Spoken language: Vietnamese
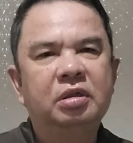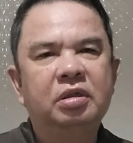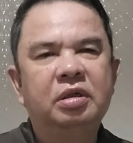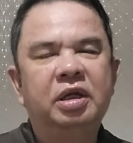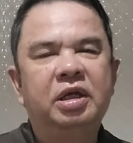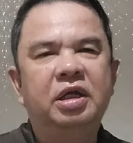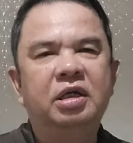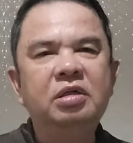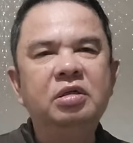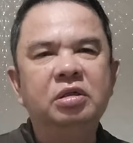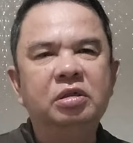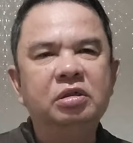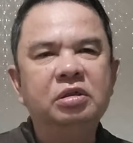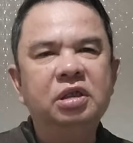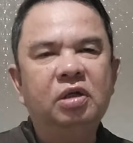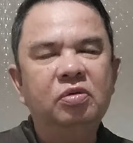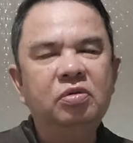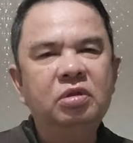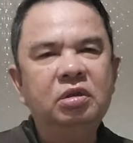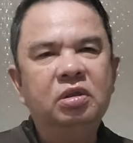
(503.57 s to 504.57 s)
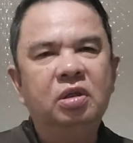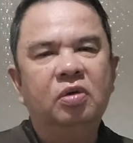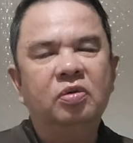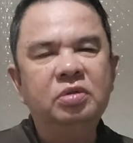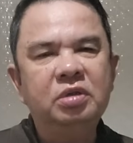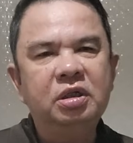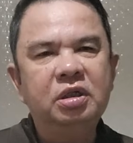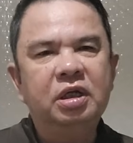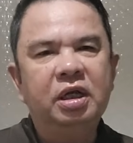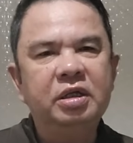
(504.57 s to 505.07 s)
gây ảnh hưởng xấu đến
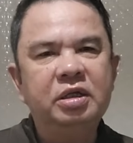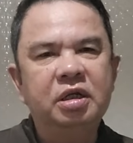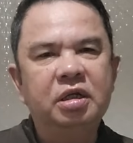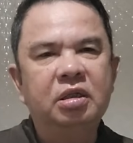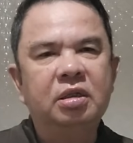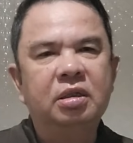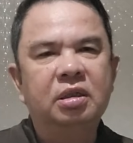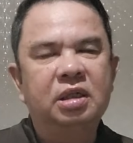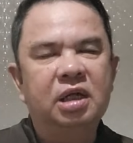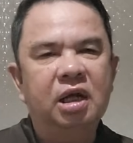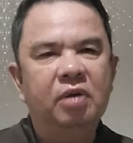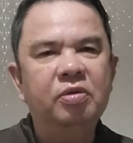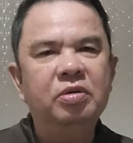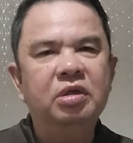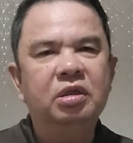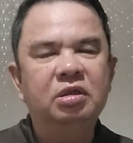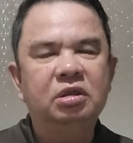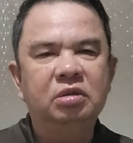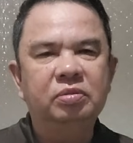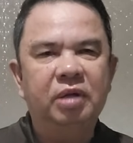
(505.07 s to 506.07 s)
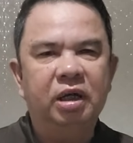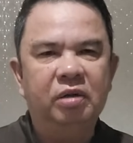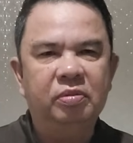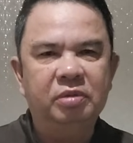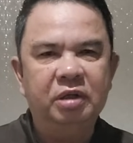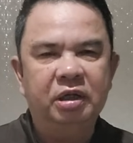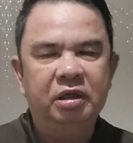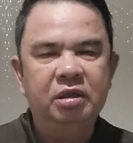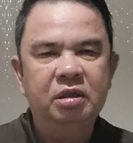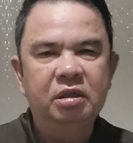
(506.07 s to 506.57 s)
tổ chức cá nhân ra quyết định xử phạt
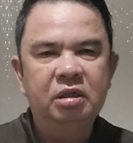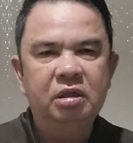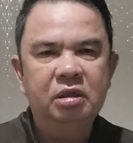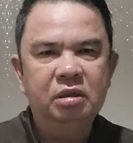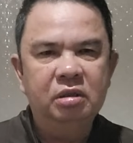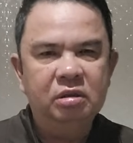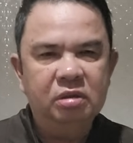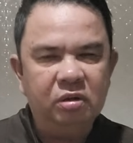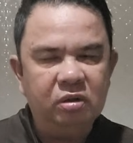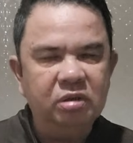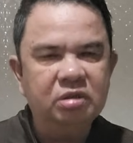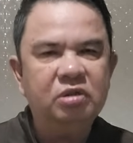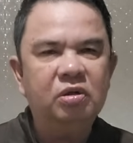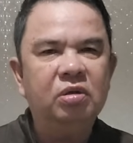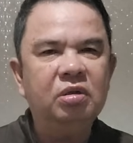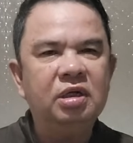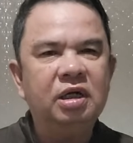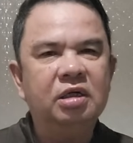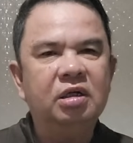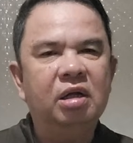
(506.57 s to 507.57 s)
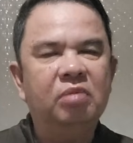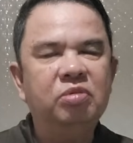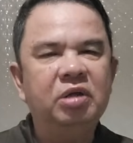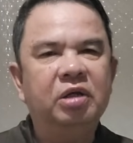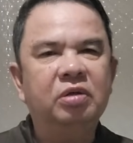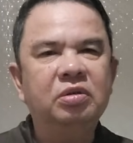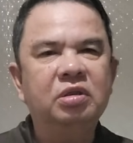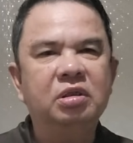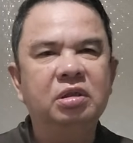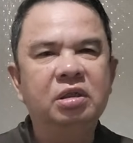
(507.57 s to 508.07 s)
ông này rồi cho rằng ông
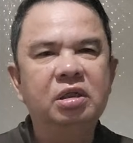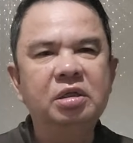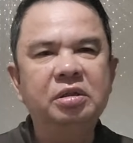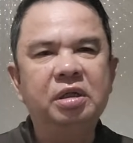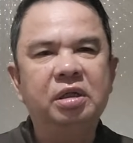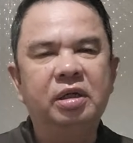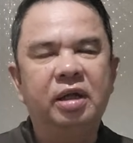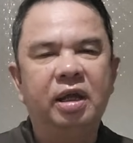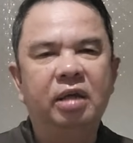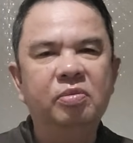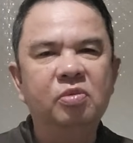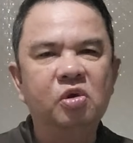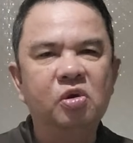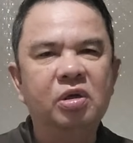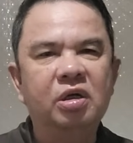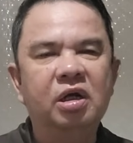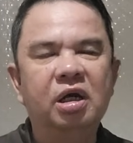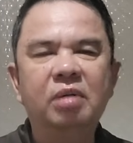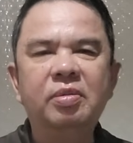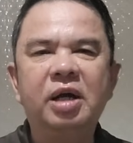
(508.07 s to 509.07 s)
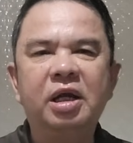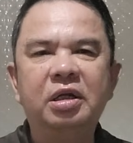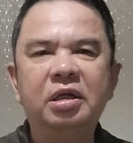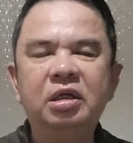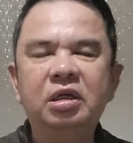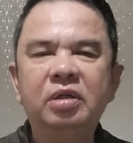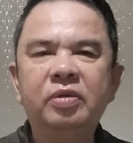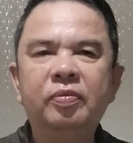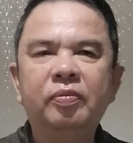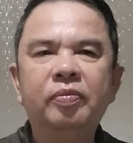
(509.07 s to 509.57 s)
này có tình tiết tăng nặng buộc gỡ bà
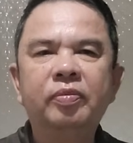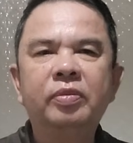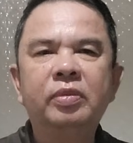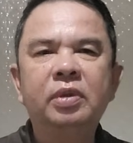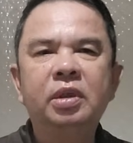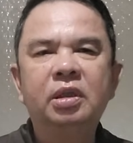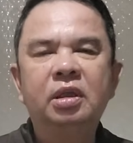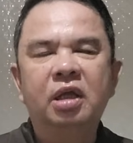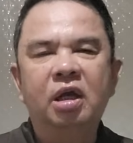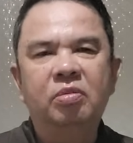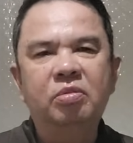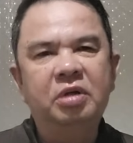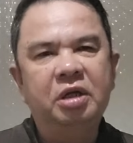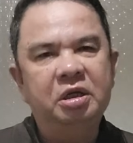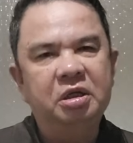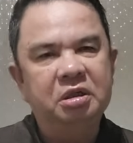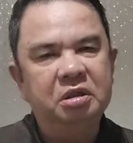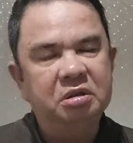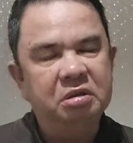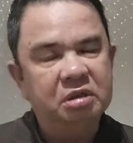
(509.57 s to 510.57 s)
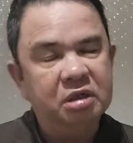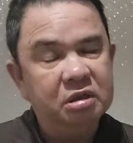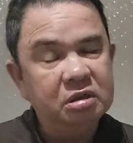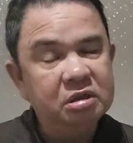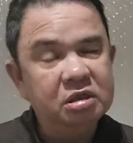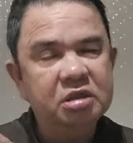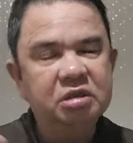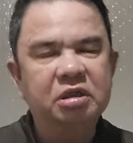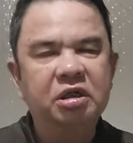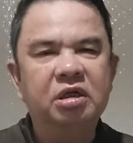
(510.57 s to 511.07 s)
đi thì ông này vẫn
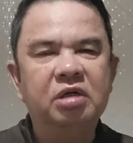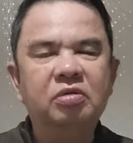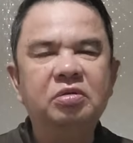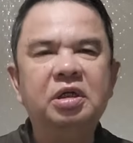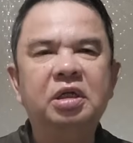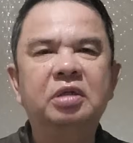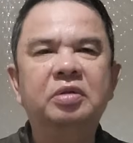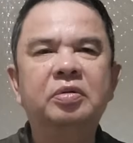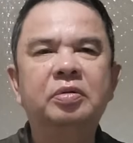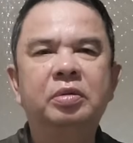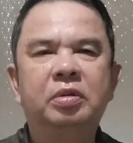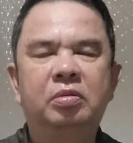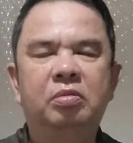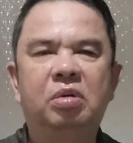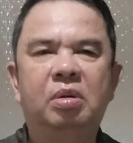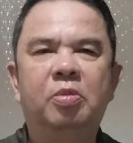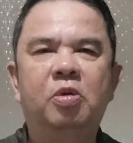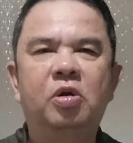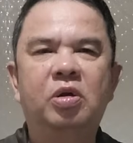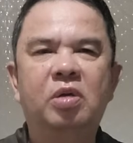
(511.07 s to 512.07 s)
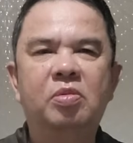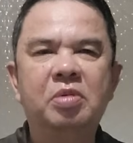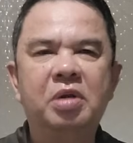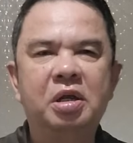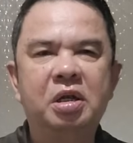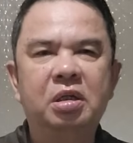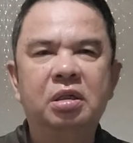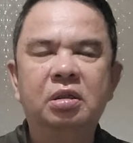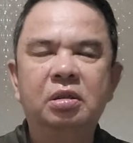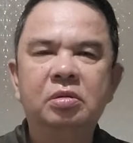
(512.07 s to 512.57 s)
kiên trì đấu tranh và bộ công
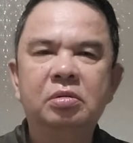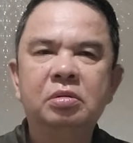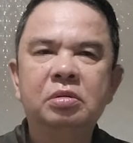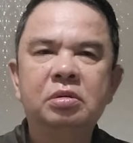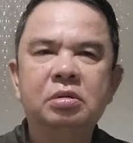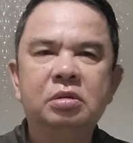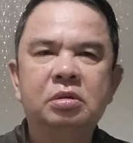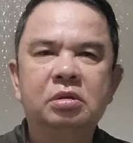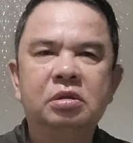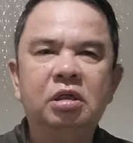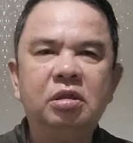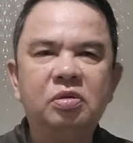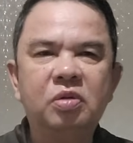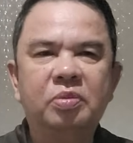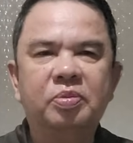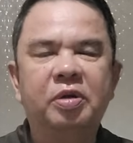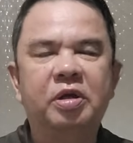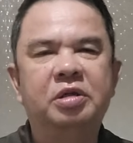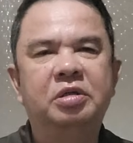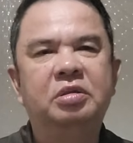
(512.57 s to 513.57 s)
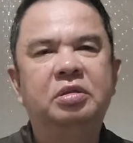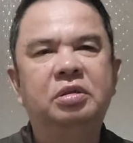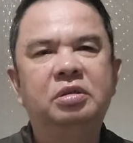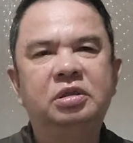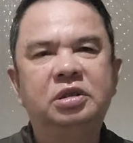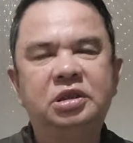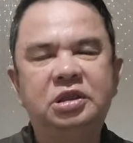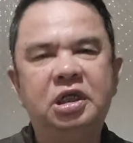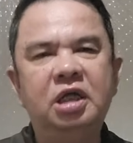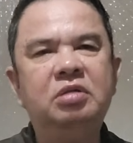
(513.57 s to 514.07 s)
an rất tuyệt vời
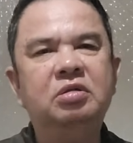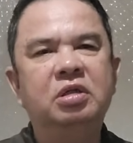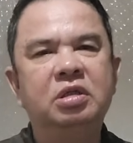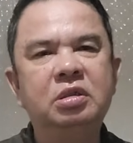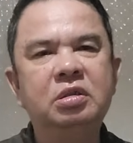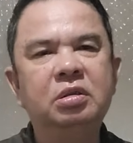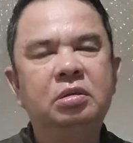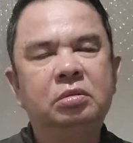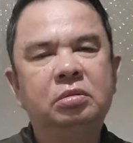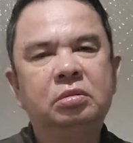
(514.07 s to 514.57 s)
xác định